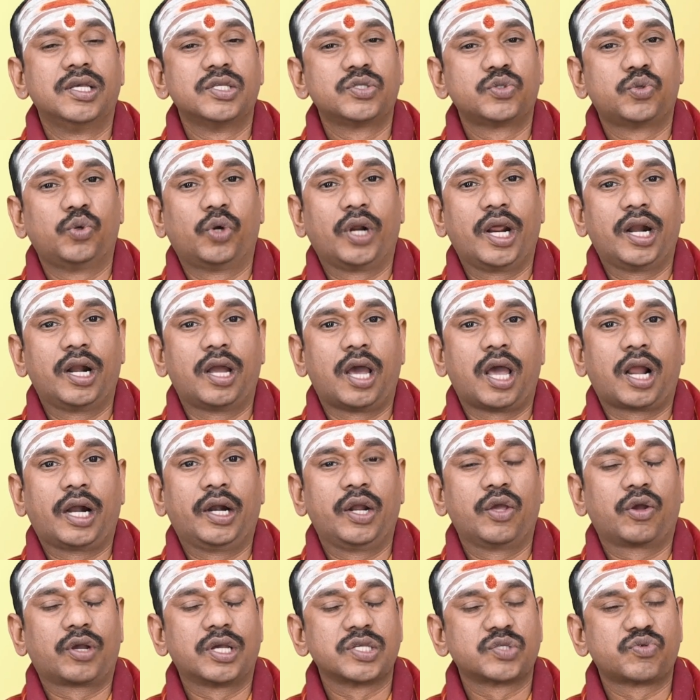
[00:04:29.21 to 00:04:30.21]

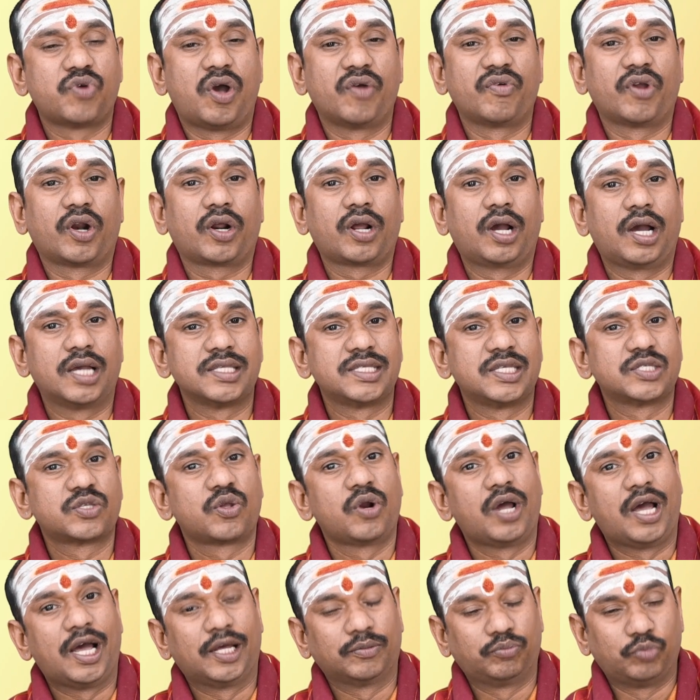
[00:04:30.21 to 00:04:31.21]
సూర్యనారాయణ యొక్క స్వామి యొక్క
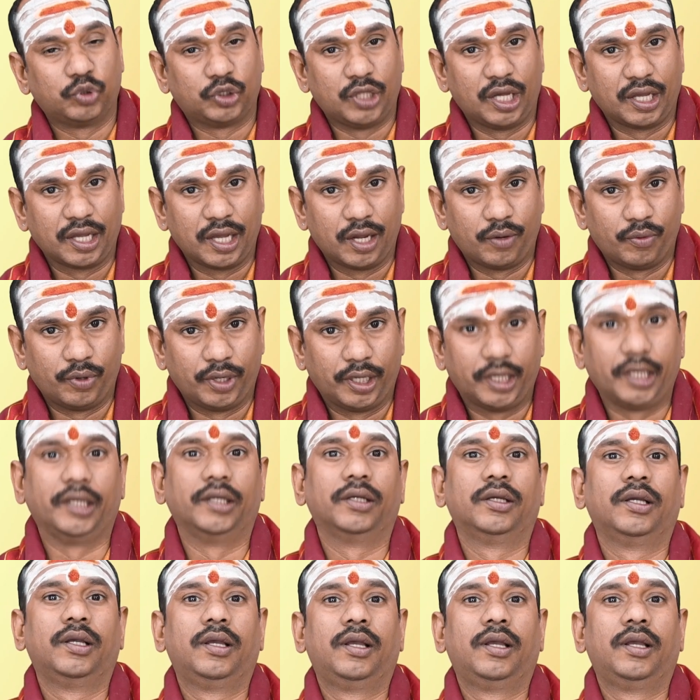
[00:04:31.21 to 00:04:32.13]
ఆశీస్సులు అద్భుతంగా ఉంటాయి